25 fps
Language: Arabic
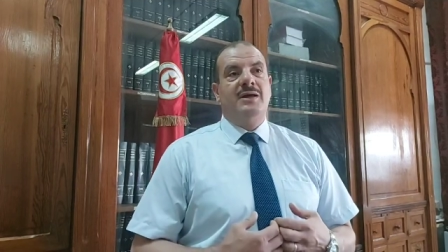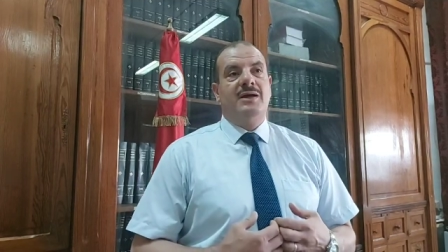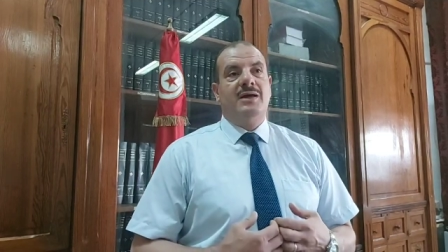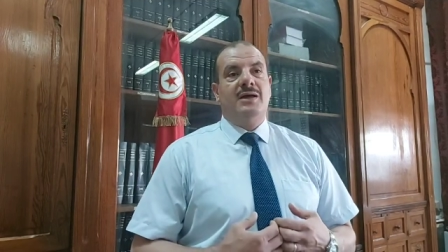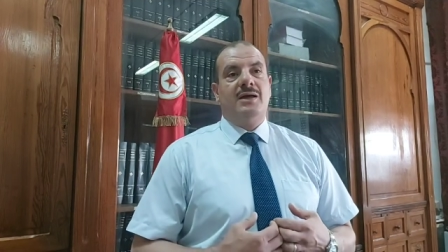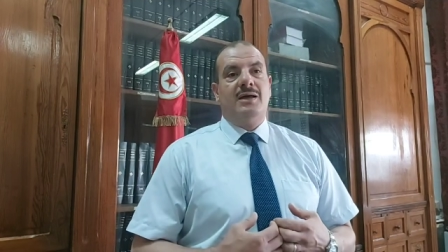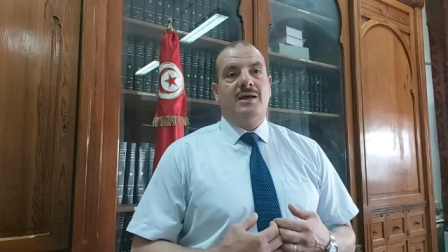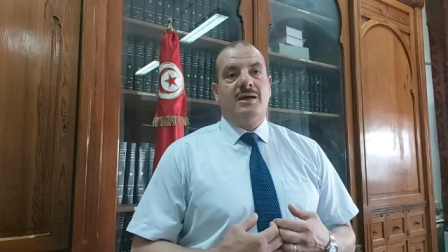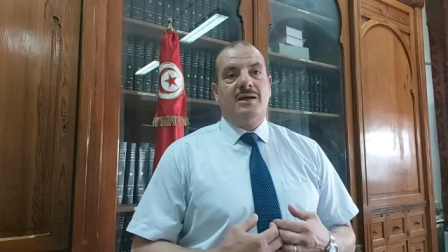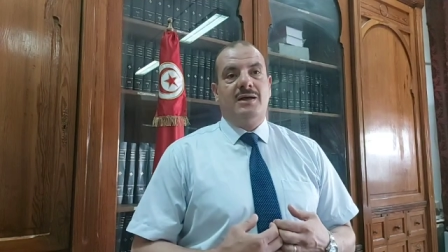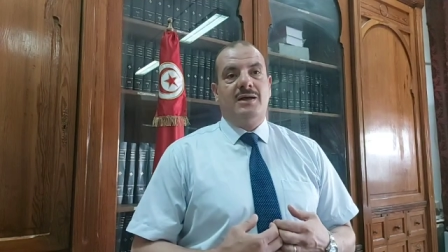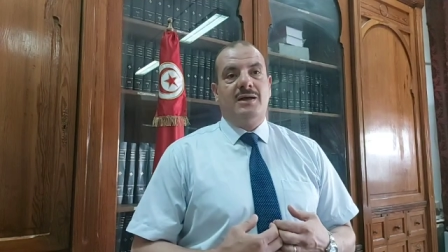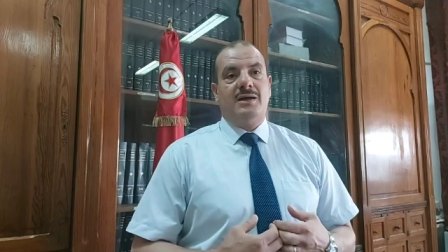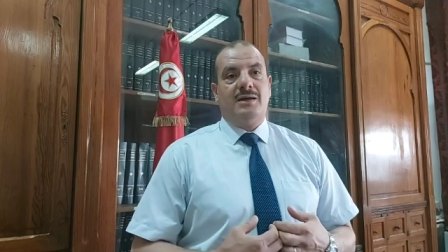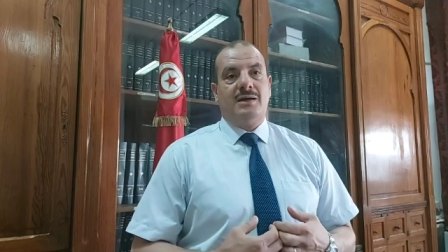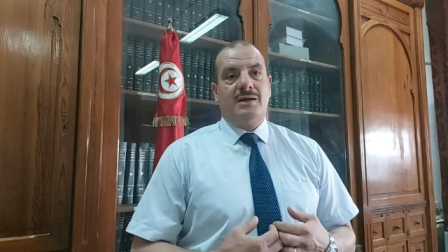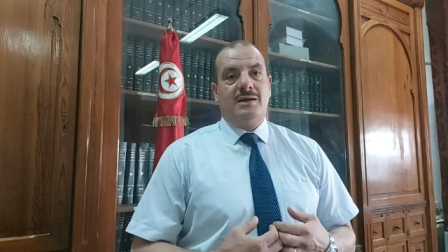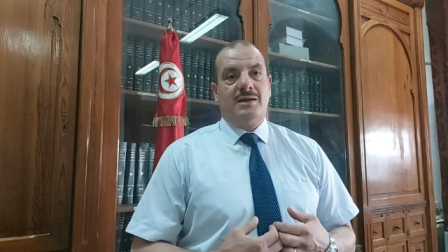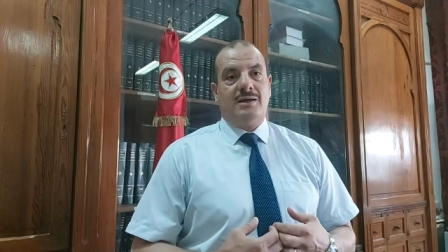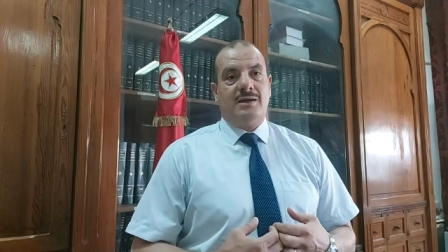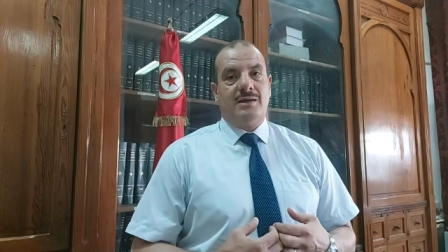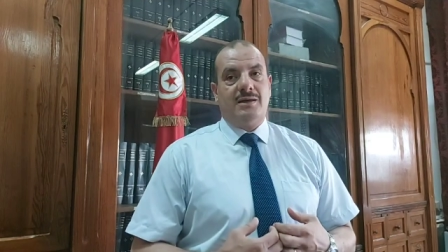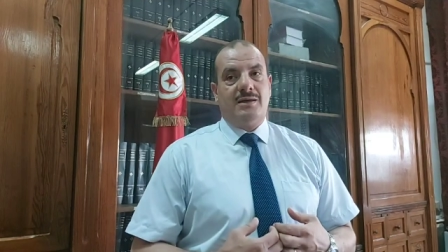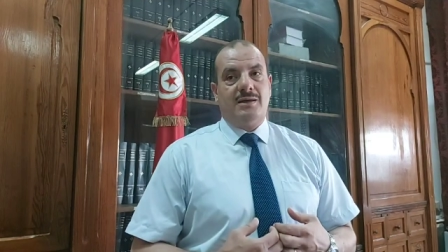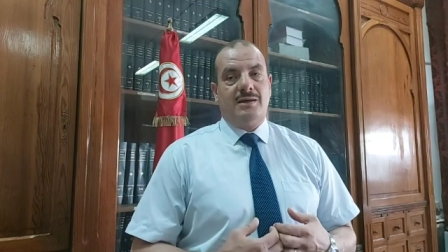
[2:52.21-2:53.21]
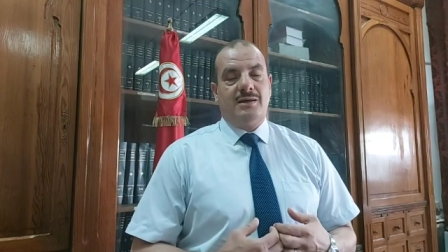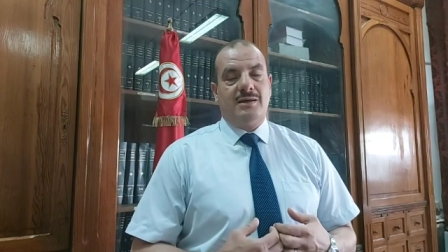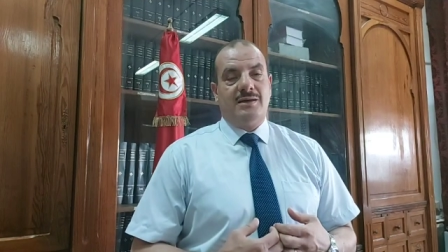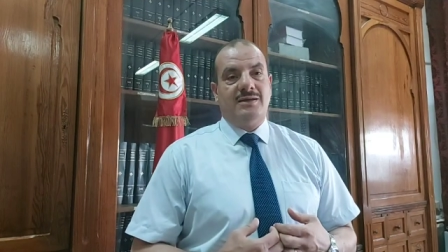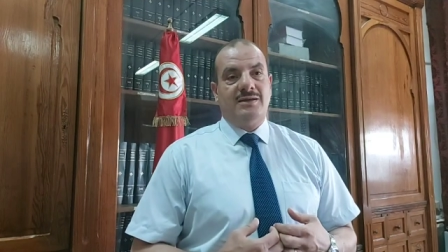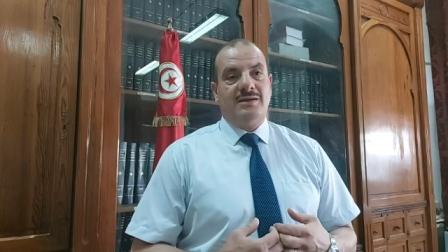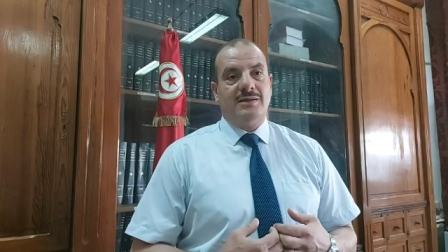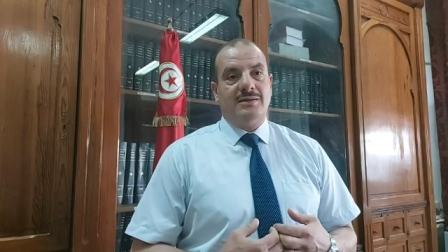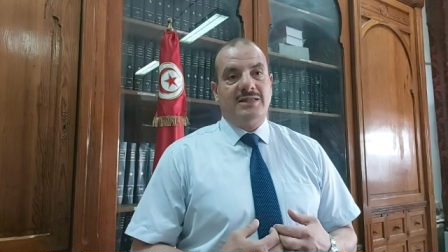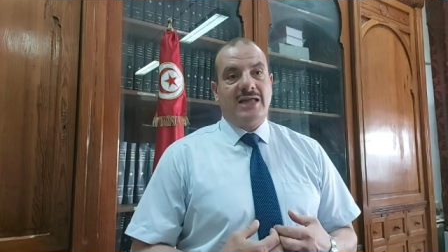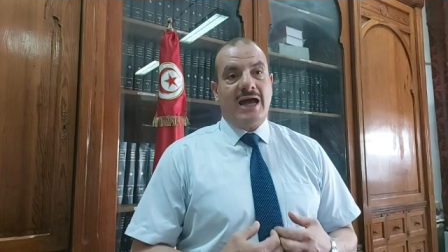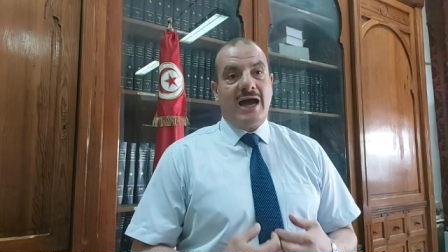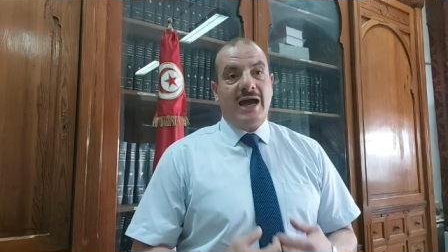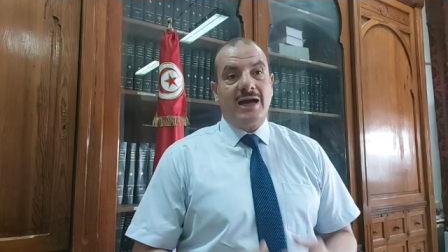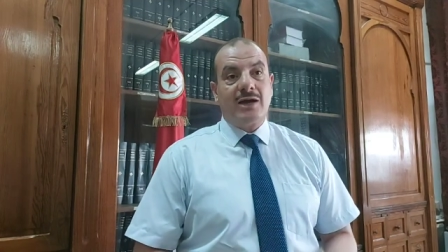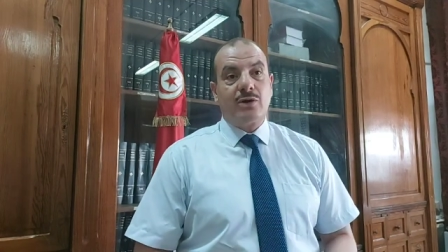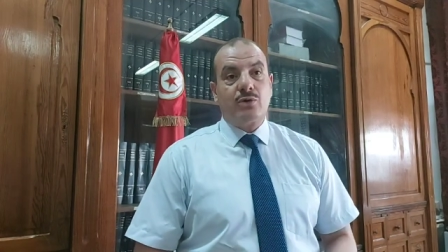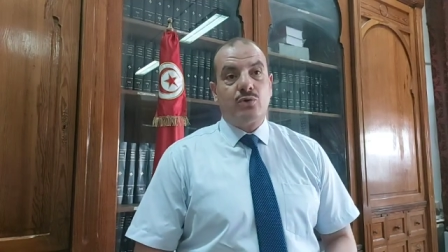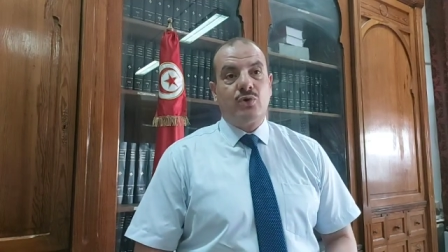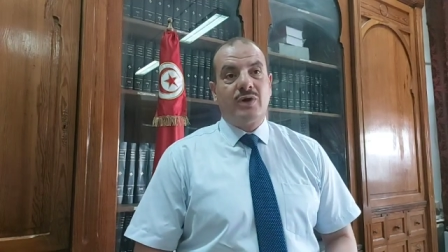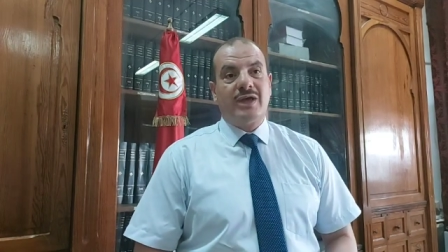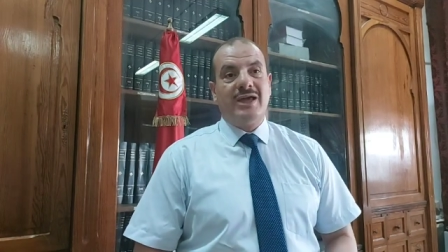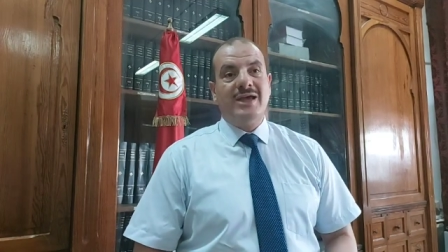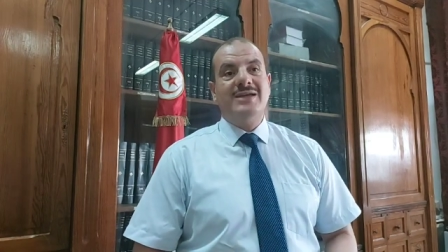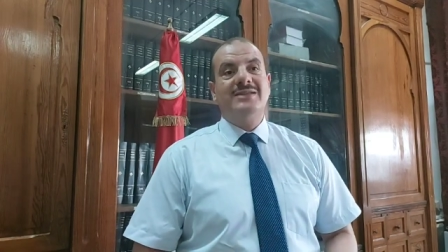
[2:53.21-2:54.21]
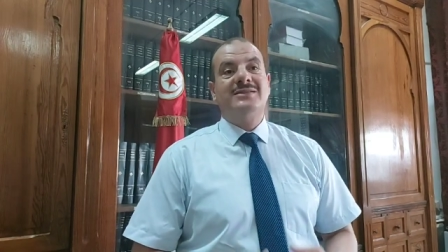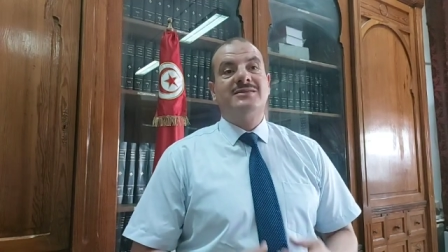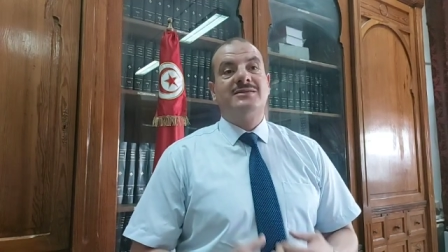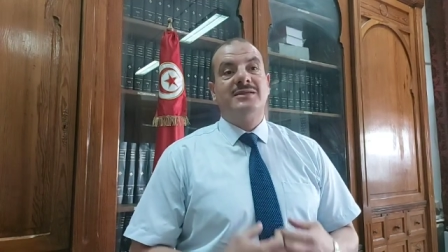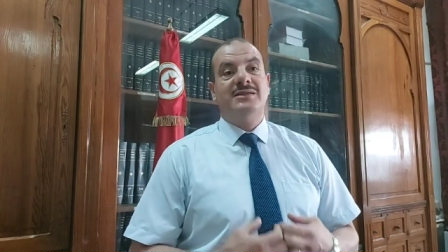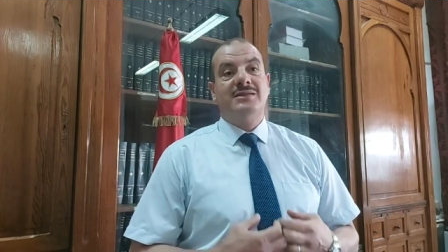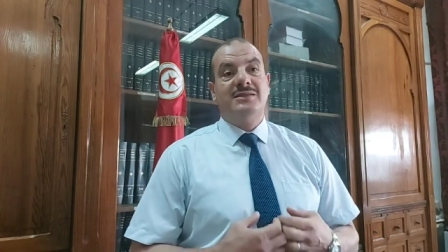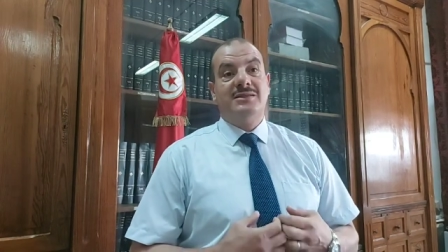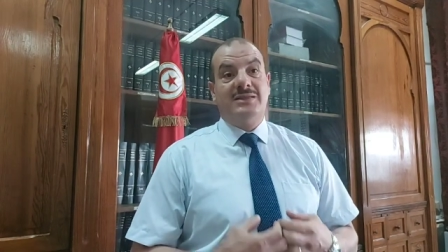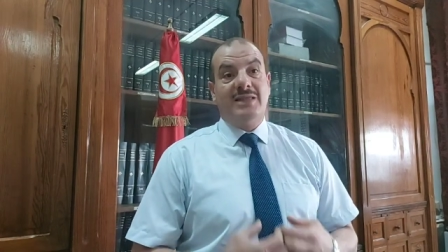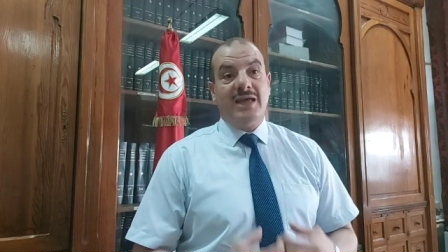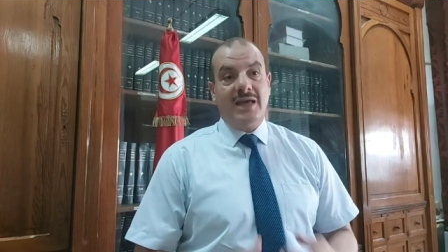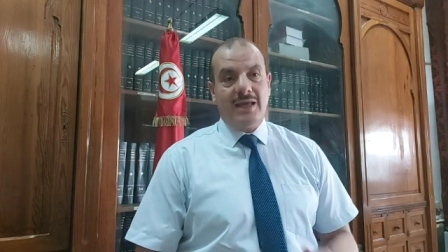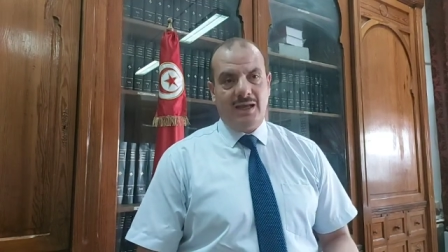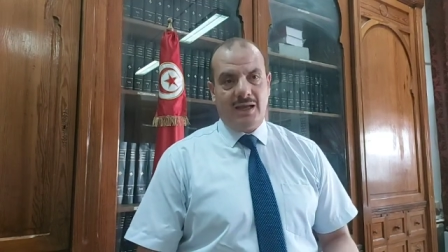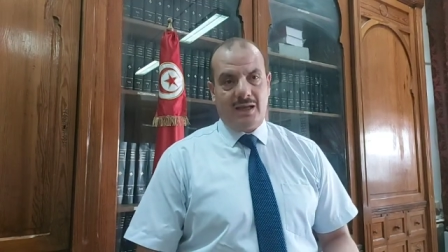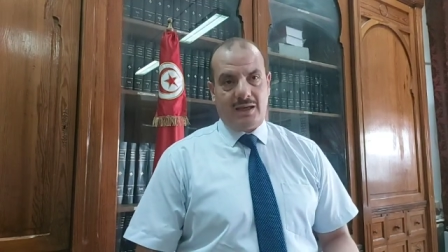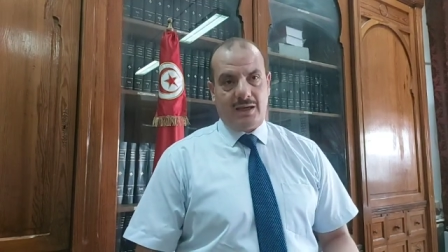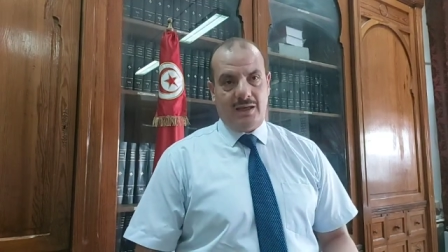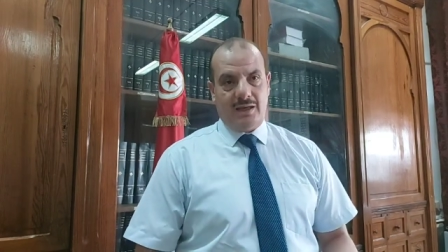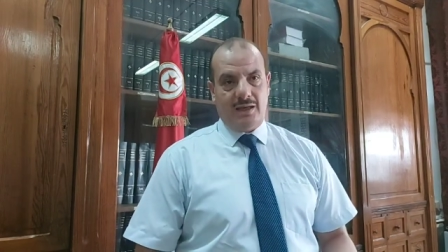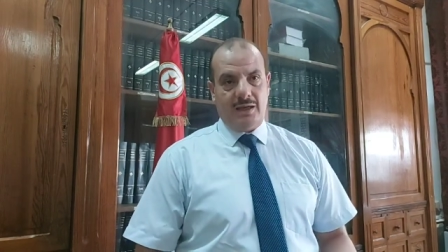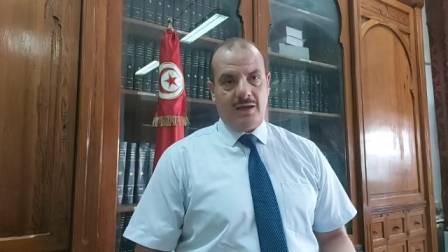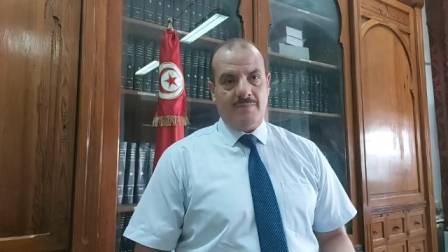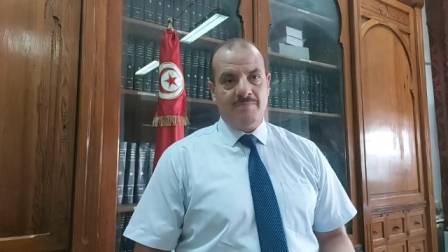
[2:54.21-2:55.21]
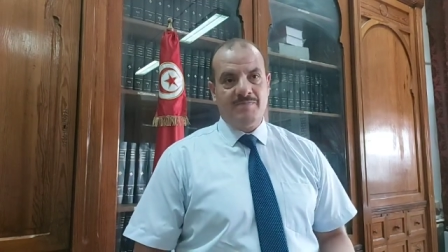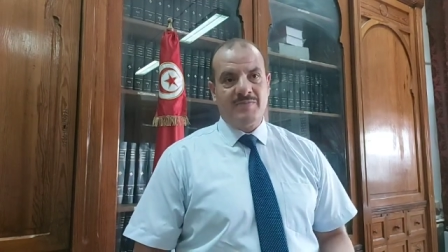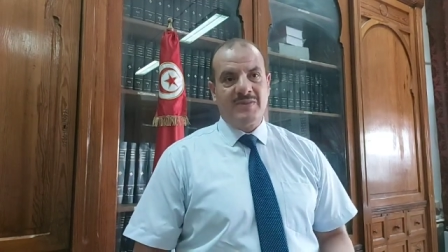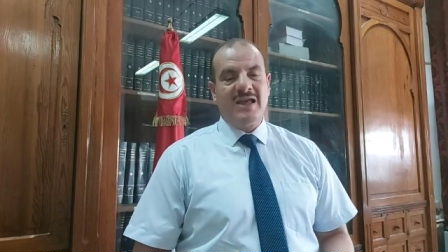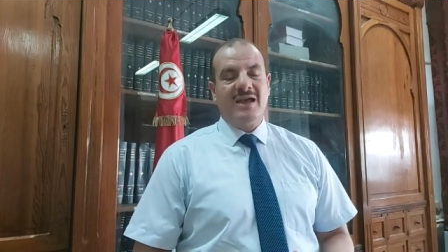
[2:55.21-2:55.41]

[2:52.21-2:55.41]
آه، آه، آه، تحركات تاريخية